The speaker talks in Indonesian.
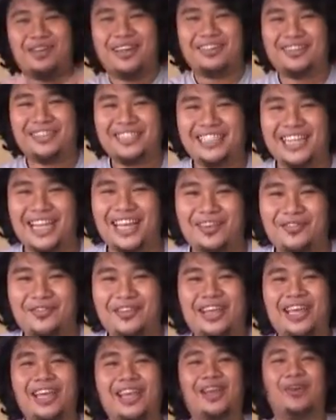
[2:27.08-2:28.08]
Virus
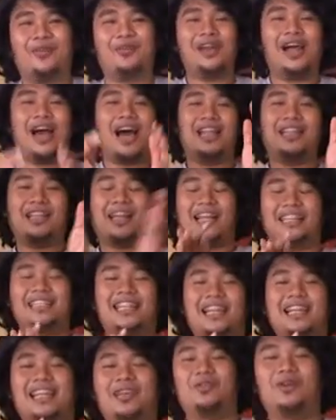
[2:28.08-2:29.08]
TV udah nggak
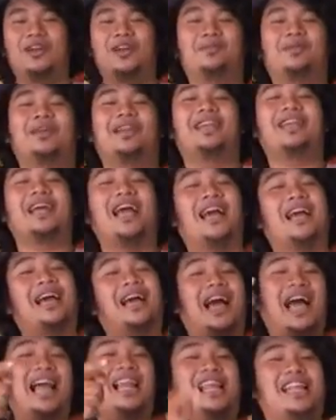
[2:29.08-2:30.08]
terasa nih gue nemenin
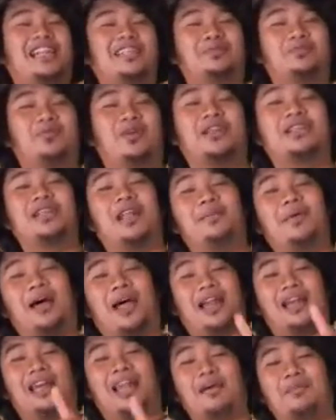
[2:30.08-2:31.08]
kalian semua
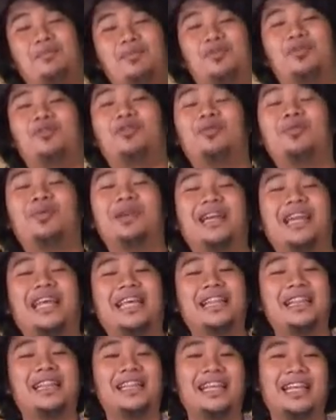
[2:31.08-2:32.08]
selama 60
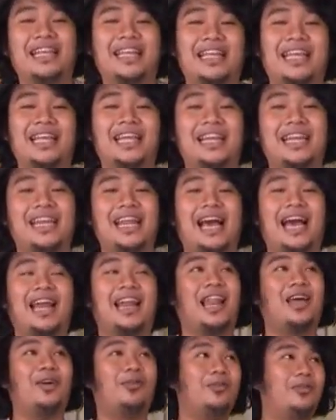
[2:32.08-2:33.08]
menit nih
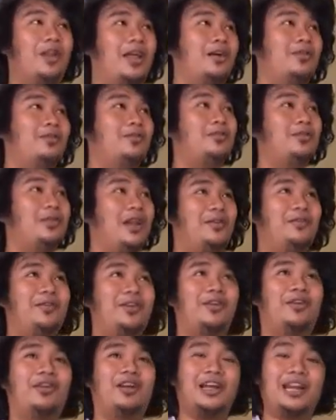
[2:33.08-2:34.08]
dengan lagu-lagu dan
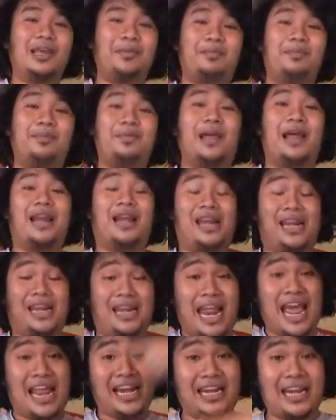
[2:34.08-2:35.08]
video klip yang
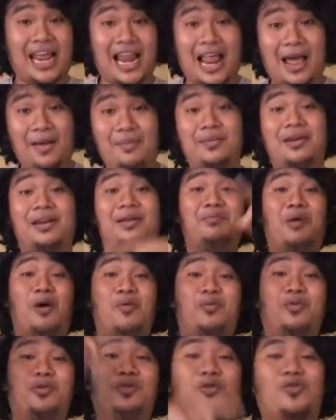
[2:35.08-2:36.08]
dari dalam
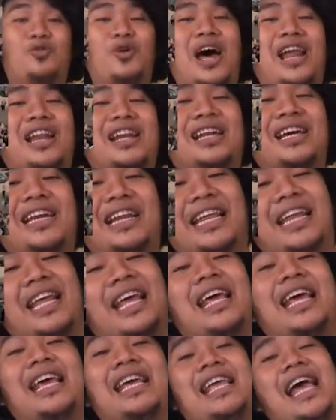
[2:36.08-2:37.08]
maupun luar negeri
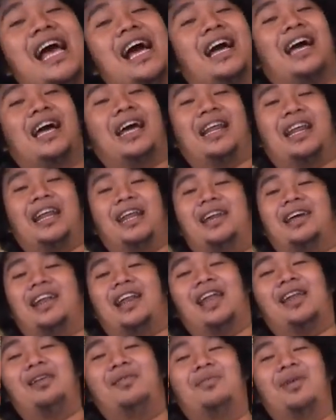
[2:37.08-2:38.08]
yang
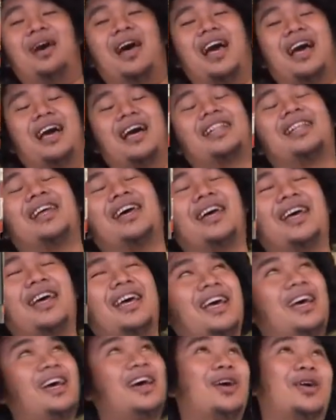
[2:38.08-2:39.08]
keren-keren banget
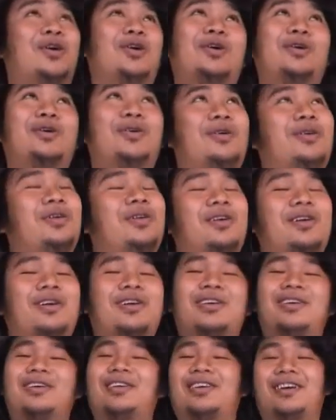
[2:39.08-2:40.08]
huh
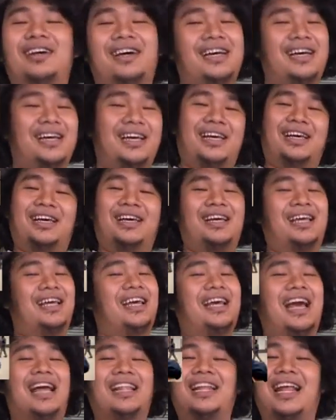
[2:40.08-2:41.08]

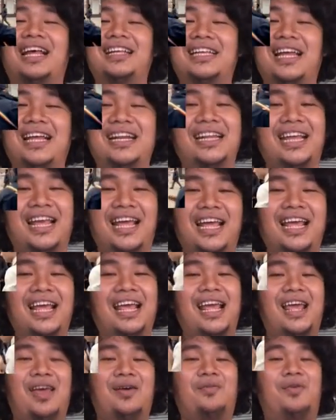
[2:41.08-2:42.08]
nggak terasa nih ya
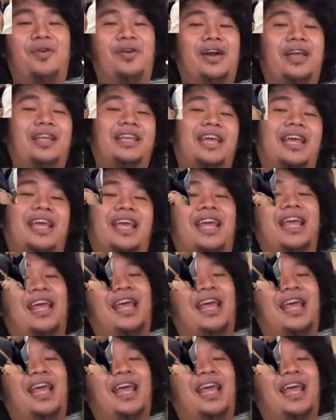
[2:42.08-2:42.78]
pokoknya